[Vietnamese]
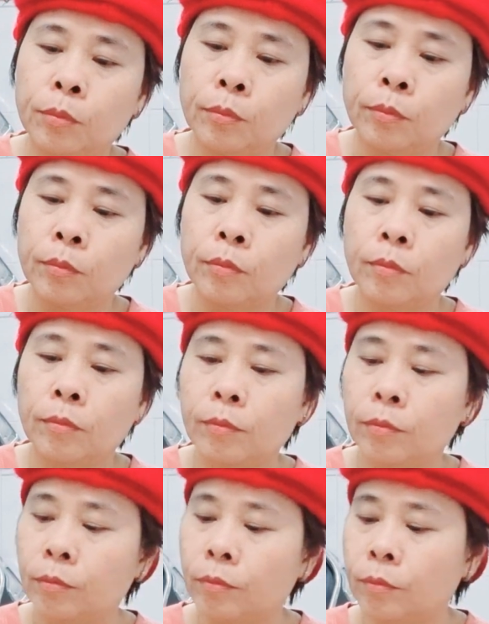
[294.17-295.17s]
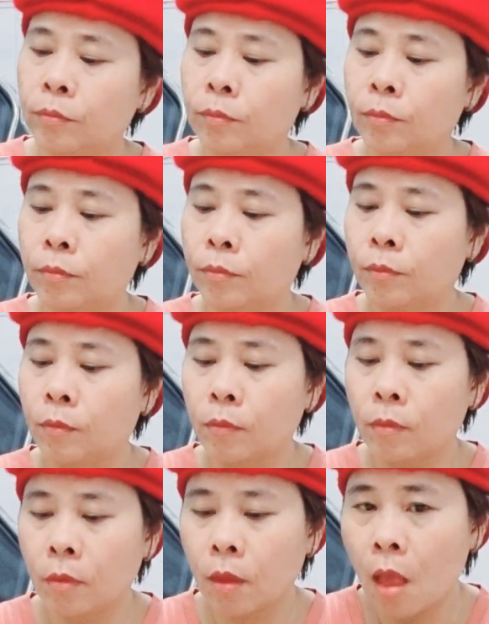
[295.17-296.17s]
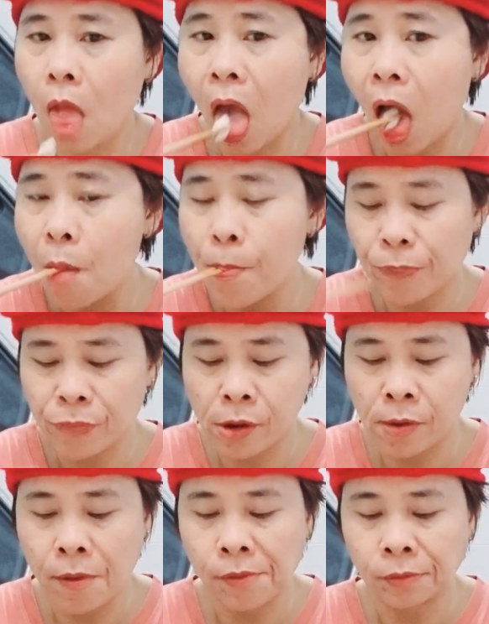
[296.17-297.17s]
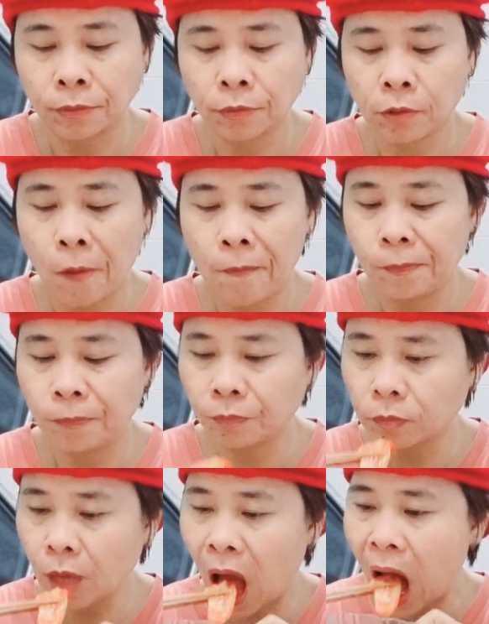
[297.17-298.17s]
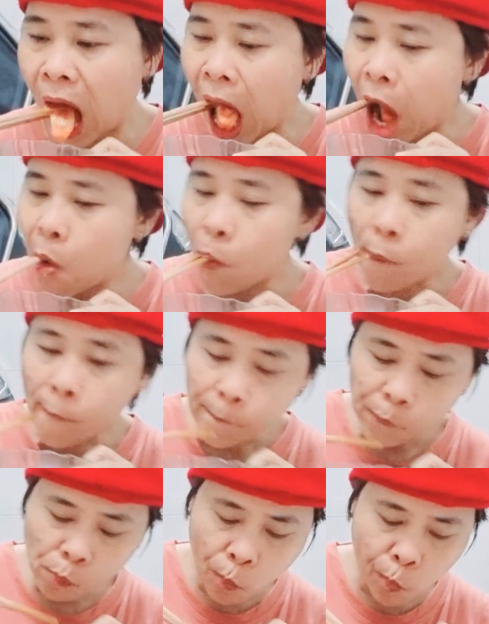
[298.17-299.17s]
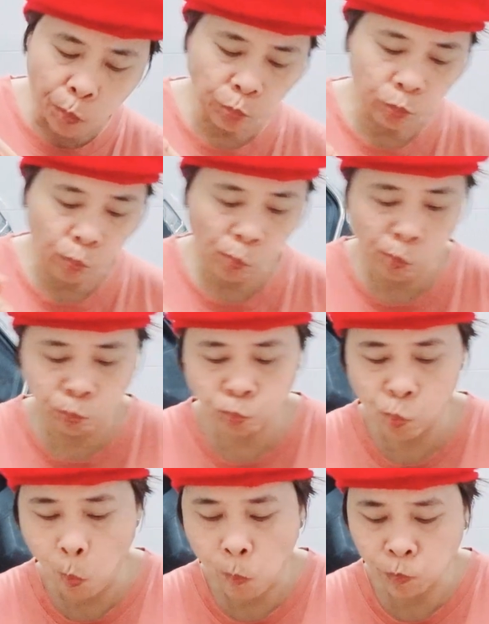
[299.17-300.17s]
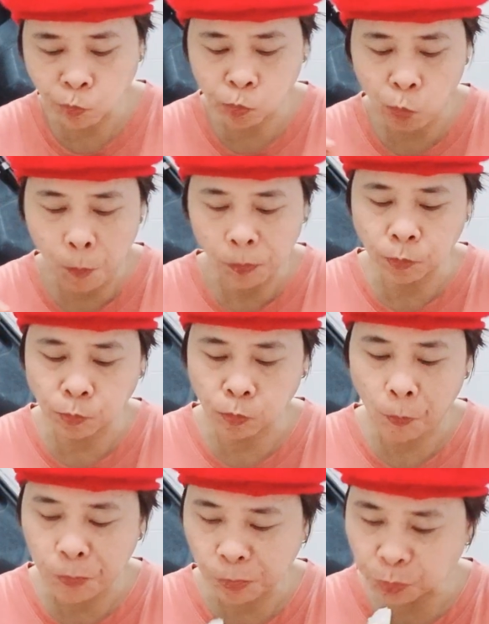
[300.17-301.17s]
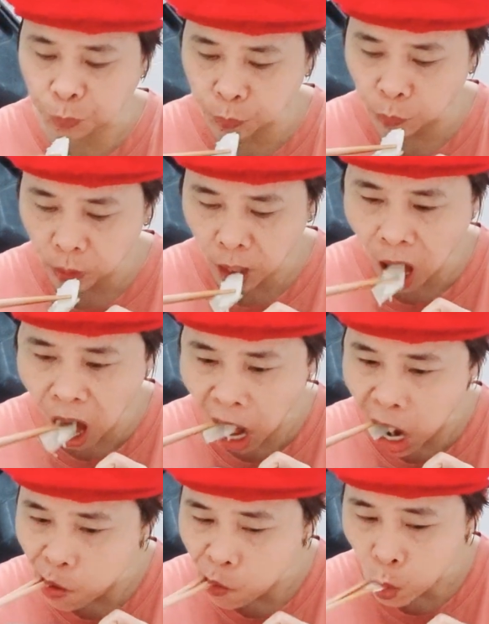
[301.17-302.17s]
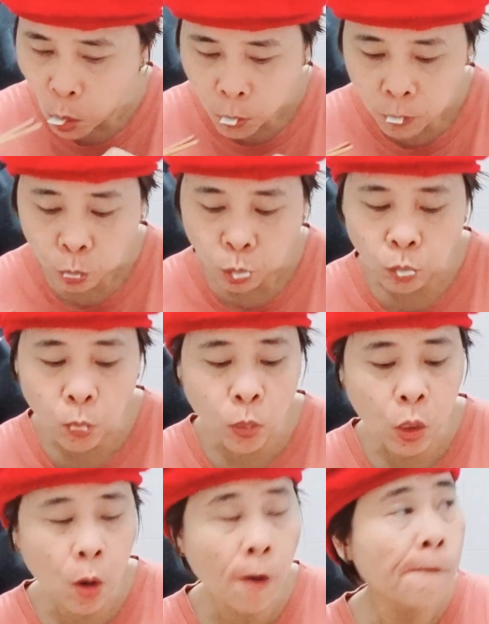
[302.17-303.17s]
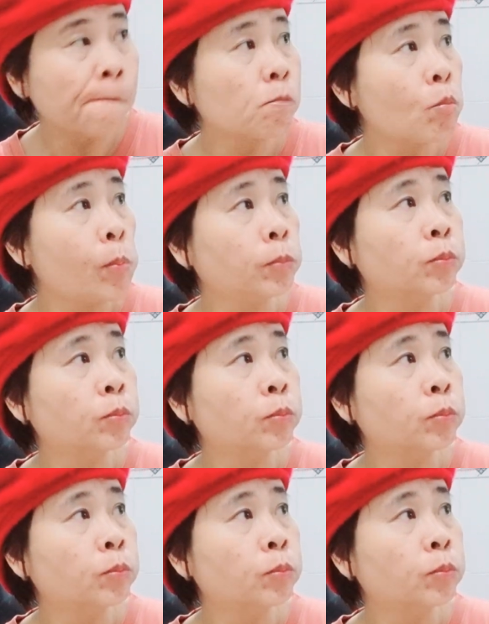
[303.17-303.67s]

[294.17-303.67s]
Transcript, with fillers: ba Kiến nghị cơ quan có thẩm quyền về chính sách, biện pháp thích hợp và tổ chức thực hiện nhằm phát triển quan hệ kinh tế giữa nước Cộng hòa xã hội chủ nghĩa Việt Nam